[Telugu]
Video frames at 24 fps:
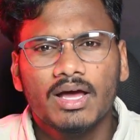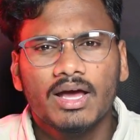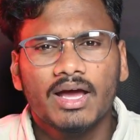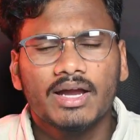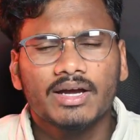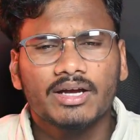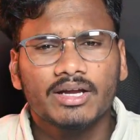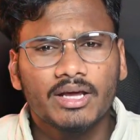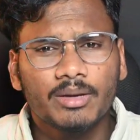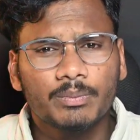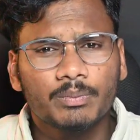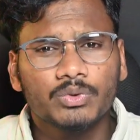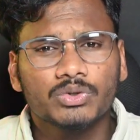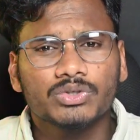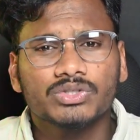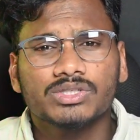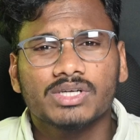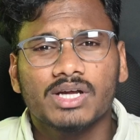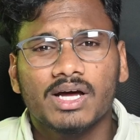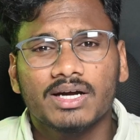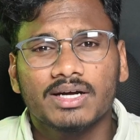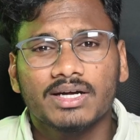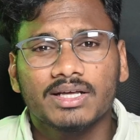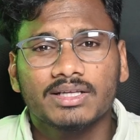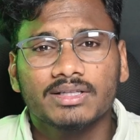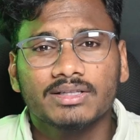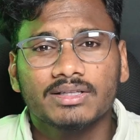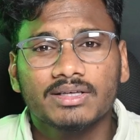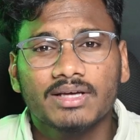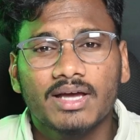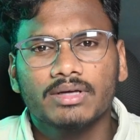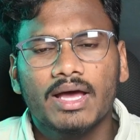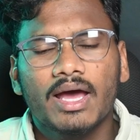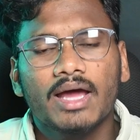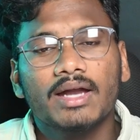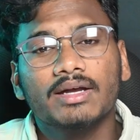అండ్ ఎప్పుడు స్టార్ట్ అయింది
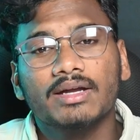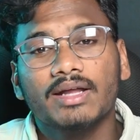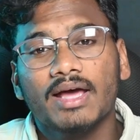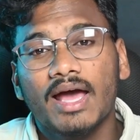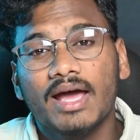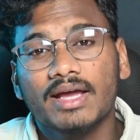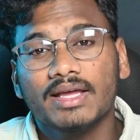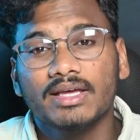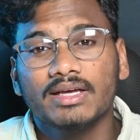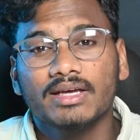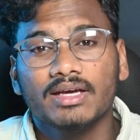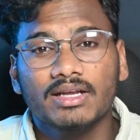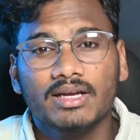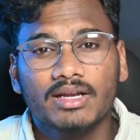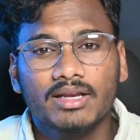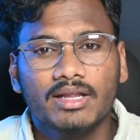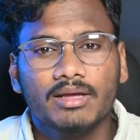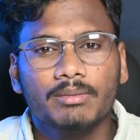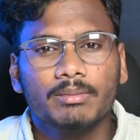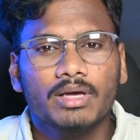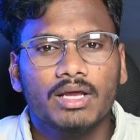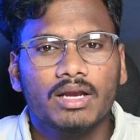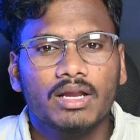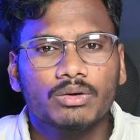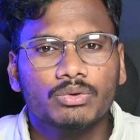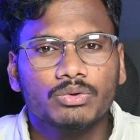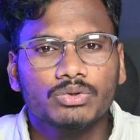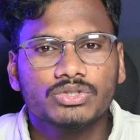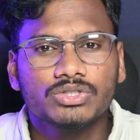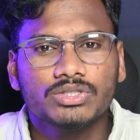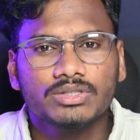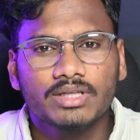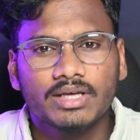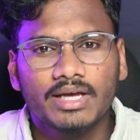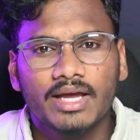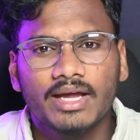అండ్ హ్యాకింగ్ అనే నేమ్ ఎలా
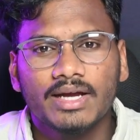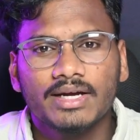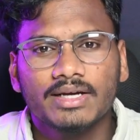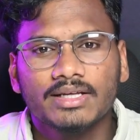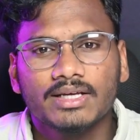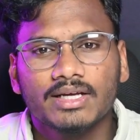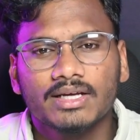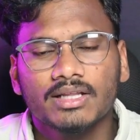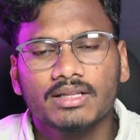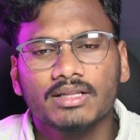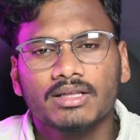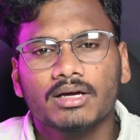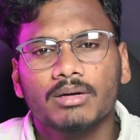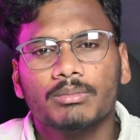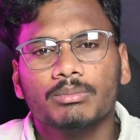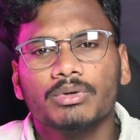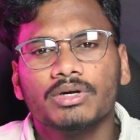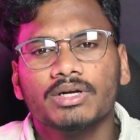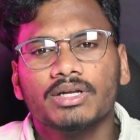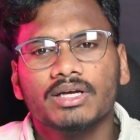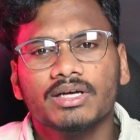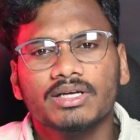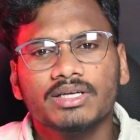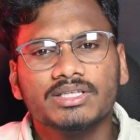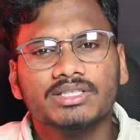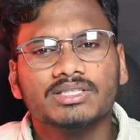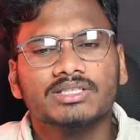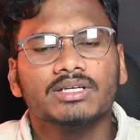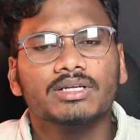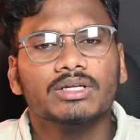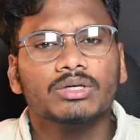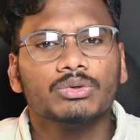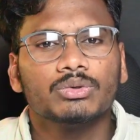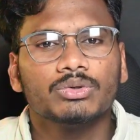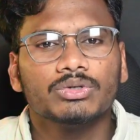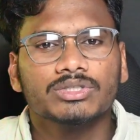వచ్చింది ఏంటి అనేది కంప్లీట్గా
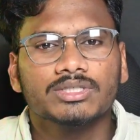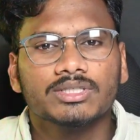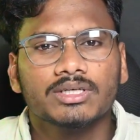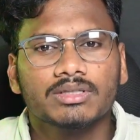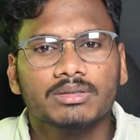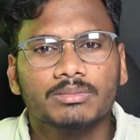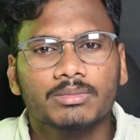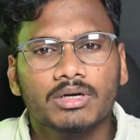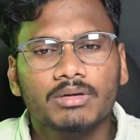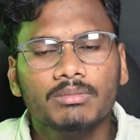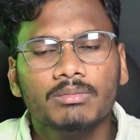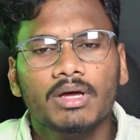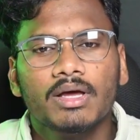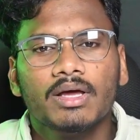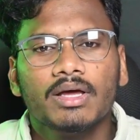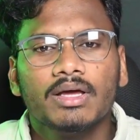హిస్టరీ గురించి అయితే మనం